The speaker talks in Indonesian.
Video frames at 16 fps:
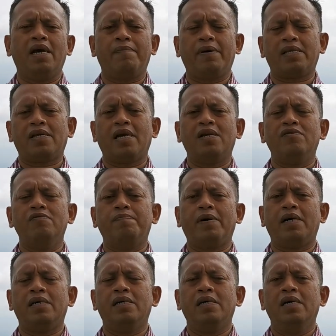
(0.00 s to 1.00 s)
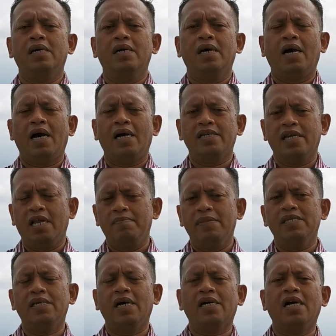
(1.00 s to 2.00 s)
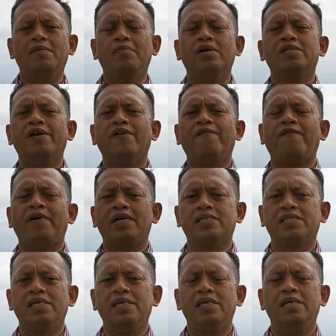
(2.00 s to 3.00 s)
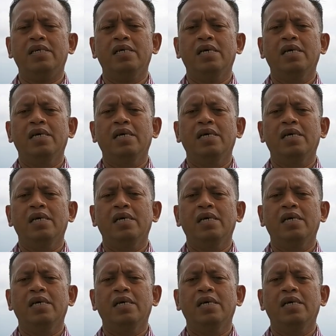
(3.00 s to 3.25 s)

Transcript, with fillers: mendapatkan upah adalah menjaga motivasi.